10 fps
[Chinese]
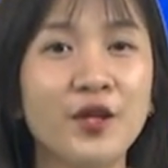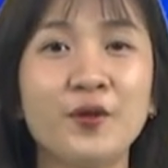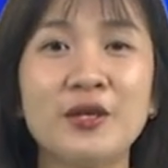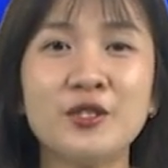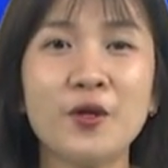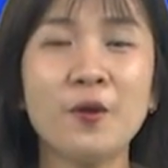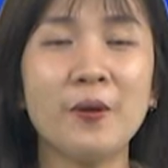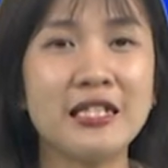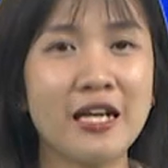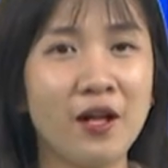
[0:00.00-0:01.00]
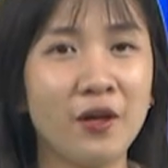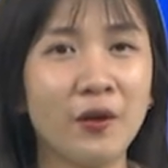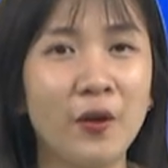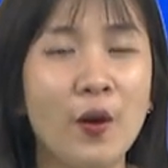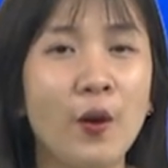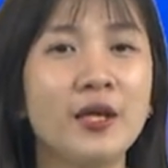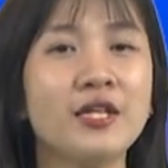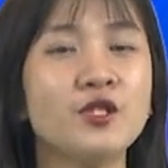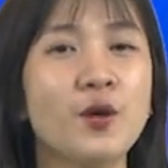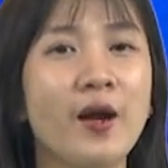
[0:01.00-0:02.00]
观众晚上好，欢
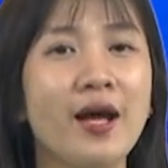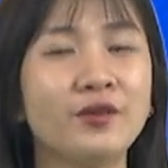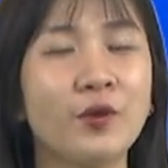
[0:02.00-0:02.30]
迎收看